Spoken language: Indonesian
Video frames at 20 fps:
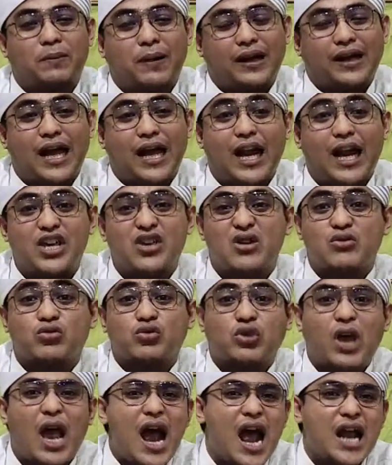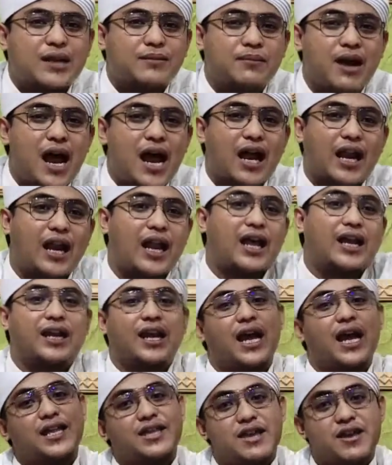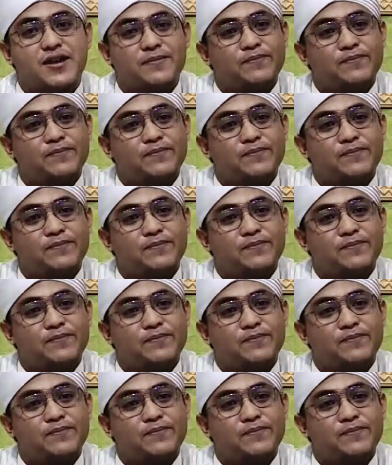perkara yang sangat mahal harganya